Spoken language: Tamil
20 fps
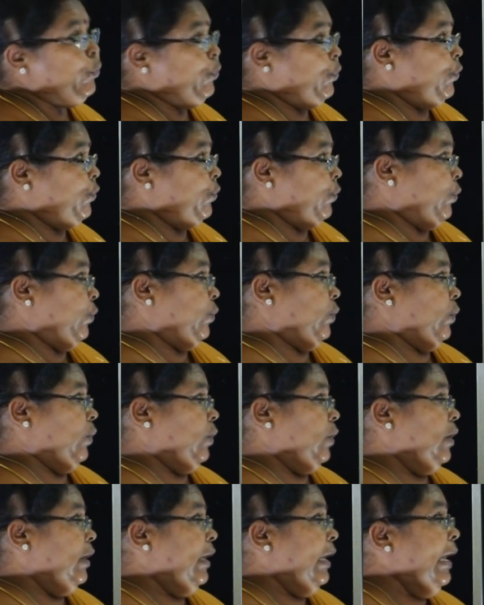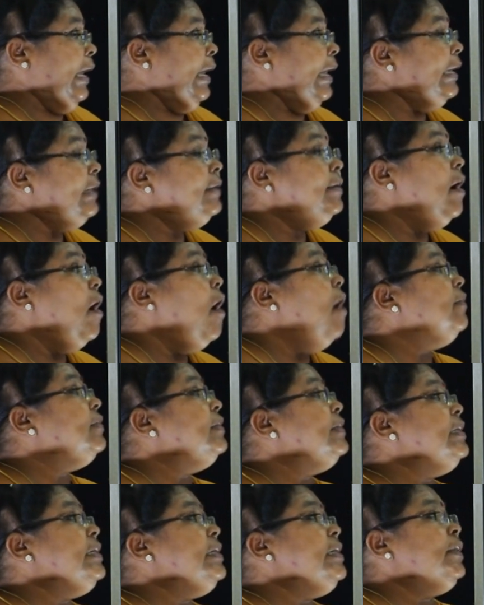உற்று என்ற
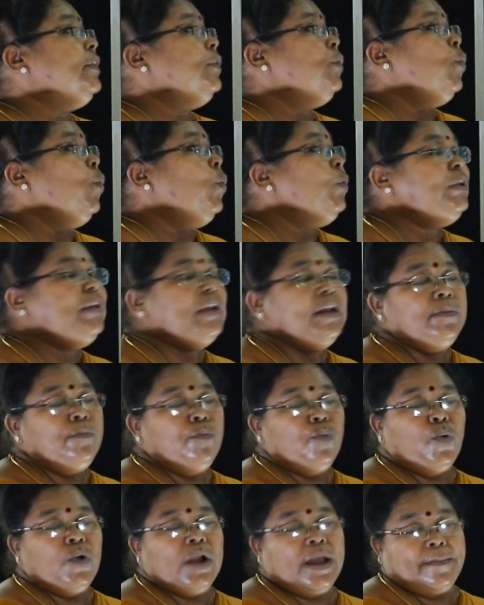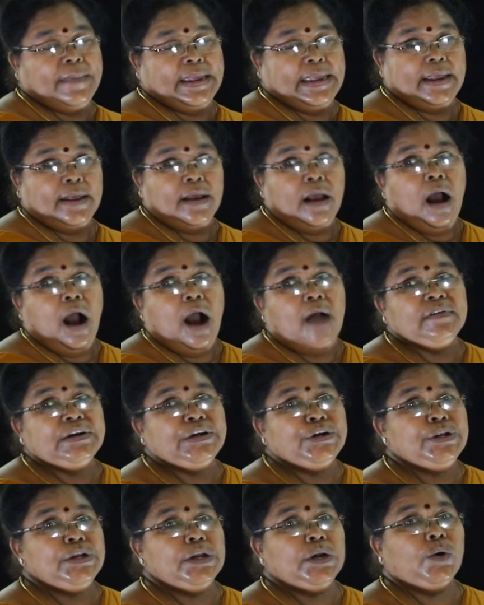ஆசிரியர் கூற்றின் மூலமே
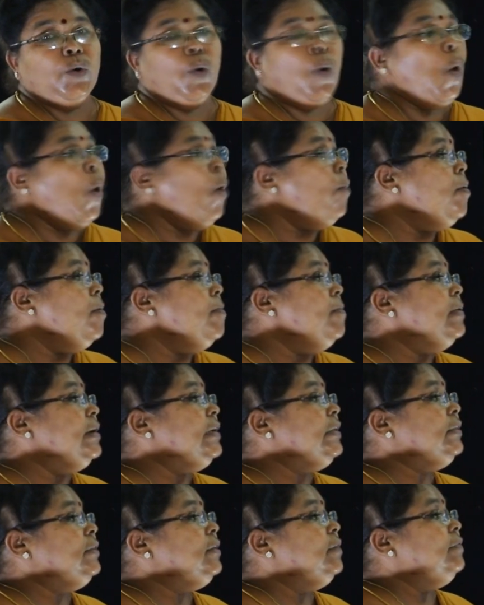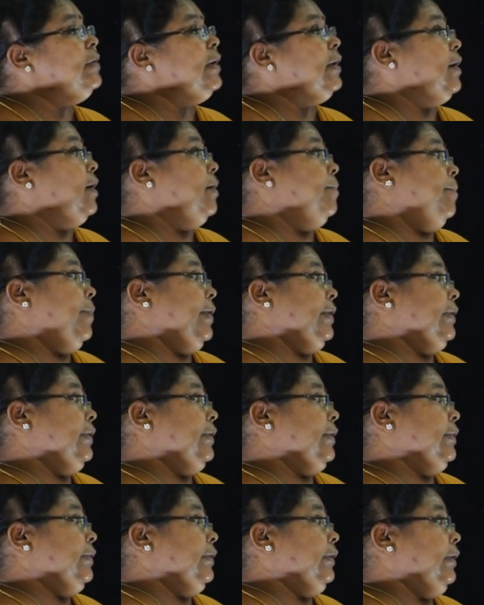அவனுடைய கோபம் எடுத்து
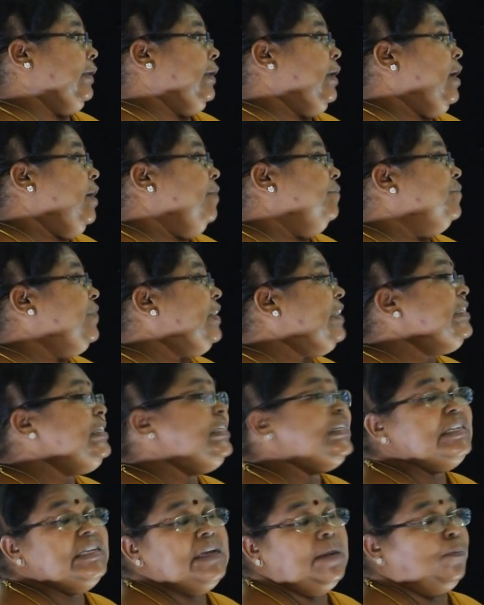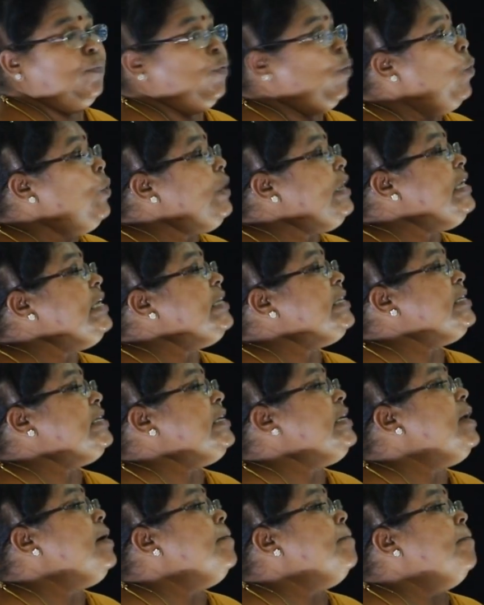விளக்கப்படுகிறது வெஞ்சினம் கொடிய
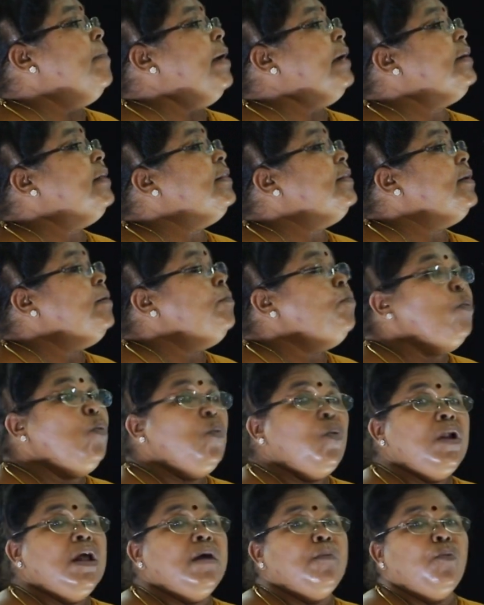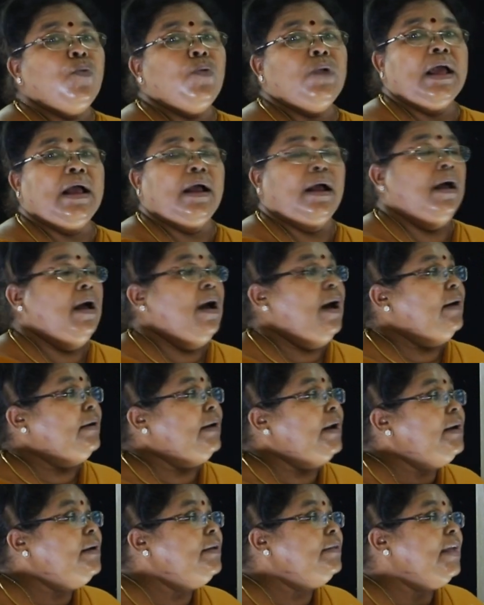சினம் மனதில் மூல மூல
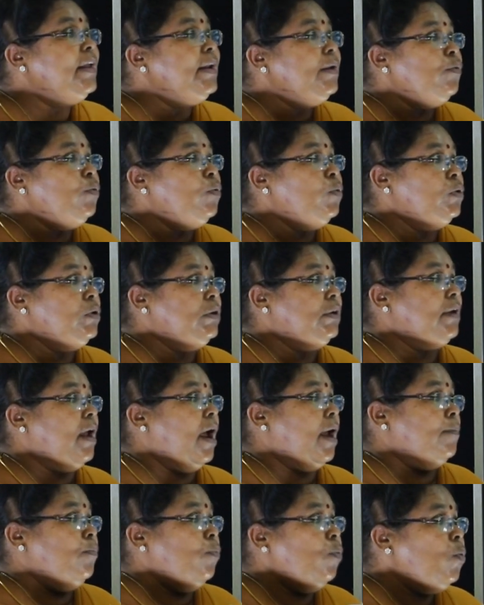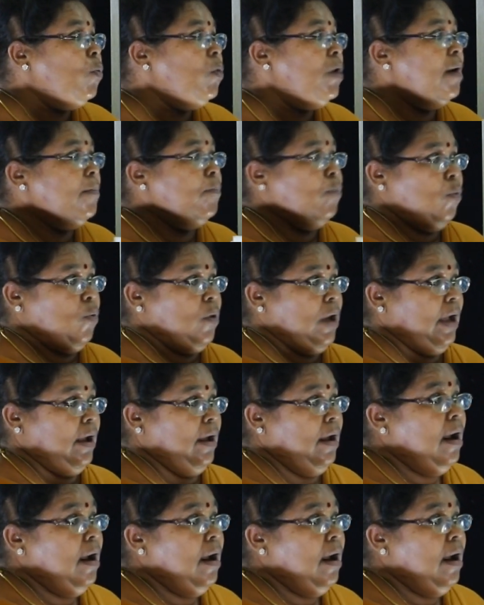ரெண்டு தரம் கூடுகிறார் மூல மூல